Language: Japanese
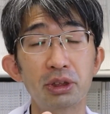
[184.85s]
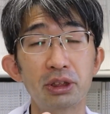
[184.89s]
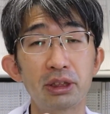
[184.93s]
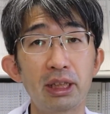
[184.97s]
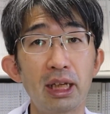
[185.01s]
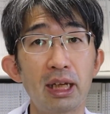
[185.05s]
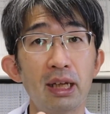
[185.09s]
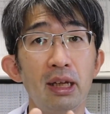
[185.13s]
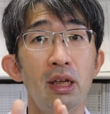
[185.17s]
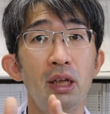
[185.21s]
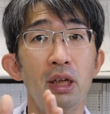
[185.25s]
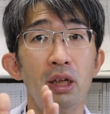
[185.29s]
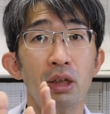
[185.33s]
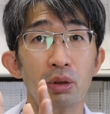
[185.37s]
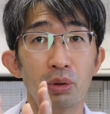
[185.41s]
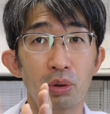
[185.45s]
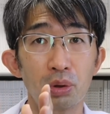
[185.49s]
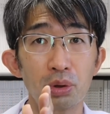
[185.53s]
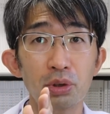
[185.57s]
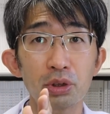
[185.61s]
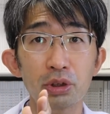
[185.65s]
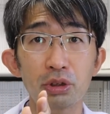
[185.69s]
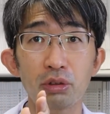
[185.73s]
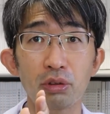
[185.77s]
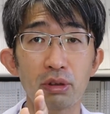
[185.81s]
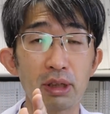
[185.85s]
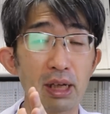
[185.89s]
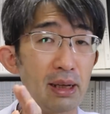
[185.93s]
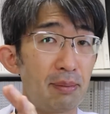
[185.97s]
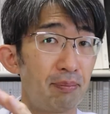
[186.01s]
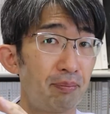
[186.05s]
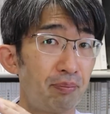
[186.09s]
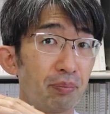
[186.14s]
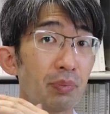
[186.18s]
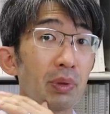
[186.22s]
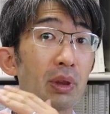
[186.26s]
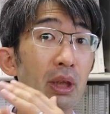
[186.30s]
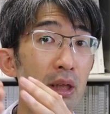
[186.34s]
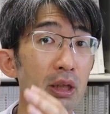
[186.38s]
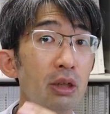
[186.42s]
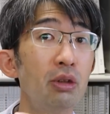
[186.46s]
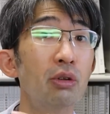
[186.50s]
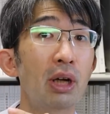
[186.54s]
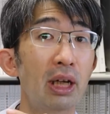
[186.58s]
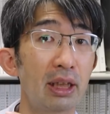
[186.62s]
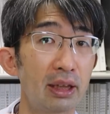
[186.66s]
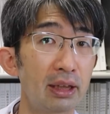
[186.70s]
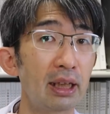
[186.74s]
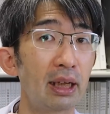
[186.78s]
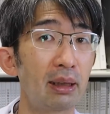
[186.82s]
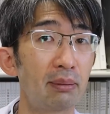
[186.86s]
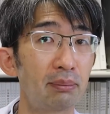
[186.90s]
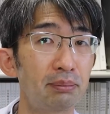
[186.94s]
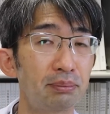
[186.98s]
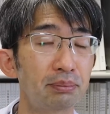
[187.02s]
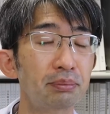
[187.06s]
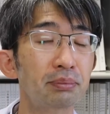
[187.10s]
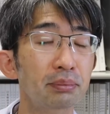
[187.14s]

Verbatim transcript: して、この人が良かった。